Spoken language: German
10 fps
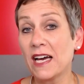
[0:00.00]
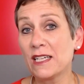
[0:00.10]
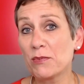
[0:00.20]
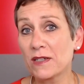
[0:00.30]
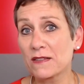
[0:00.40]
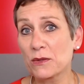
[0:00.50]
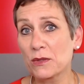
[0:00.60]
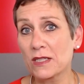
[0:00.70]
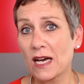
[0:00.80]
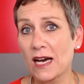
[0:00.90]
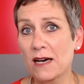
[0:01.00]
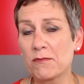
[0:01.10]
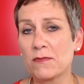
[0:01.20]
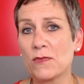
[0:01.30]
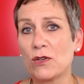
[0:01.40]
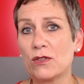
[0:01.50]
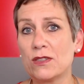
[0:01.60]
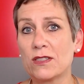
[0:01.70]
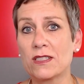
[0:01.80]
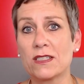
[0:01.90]
eine Person haben
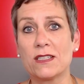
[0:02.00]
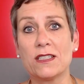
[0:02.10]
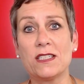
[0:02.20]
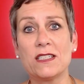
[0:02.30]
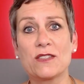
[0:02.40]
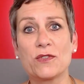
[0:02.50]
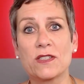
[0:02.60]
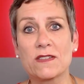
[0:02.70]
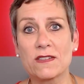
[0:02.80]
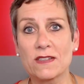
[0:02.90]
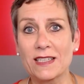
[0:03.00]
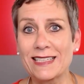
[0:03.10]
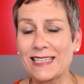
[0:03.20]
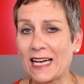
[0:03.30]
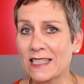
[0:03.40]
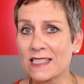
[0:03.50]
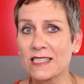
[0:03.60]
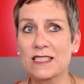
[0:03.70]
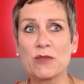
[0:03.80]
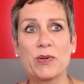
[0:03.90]
und äh, die ist für das
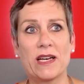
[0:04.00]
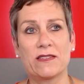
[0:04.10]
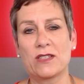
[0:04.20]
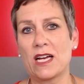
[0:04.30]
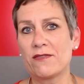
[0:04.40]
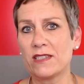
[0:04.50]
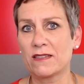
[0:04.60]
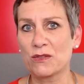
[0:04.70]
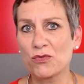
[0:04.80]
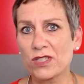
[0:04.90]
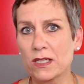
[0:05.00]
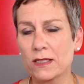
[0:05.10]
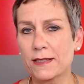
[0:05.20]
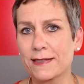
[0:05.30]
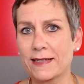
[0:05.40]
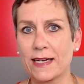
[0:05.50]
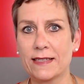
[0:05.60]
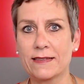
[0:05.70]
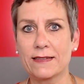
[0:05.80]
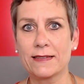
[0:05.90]
ganze Personalwesen zuständig. Das
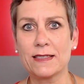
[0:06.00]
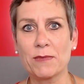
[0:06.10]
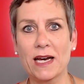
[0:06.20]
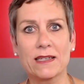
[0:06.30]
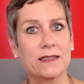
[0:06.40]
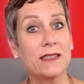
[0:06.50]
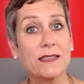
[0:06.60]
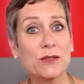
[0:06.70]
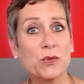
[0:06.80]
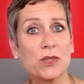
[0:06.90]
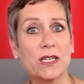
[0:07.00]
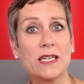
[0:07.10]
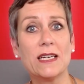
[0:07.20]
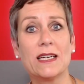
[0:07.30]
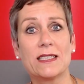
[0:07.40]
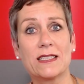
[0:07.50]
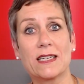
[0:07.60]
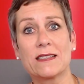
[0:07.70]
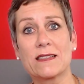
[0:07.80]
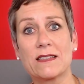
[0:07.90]
heißt, die macht nicht nur die
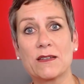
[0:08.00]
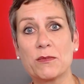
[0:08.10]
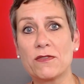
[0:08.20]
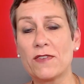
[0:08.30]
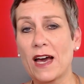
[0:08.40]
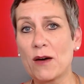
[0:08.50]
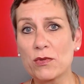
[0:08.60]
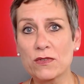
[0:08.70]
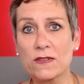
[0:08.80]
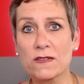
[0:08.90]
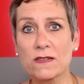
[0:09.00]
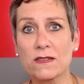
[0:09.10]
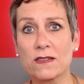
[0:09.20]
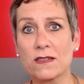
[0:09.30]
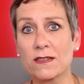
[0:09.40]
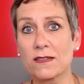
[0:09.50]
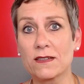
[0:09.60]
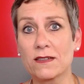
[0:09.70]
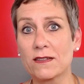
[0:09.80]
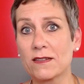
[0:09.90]
ganze Bewerbungs,
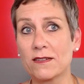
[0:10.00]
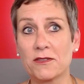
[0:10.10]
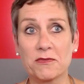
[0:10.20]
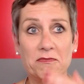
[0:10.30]
äh,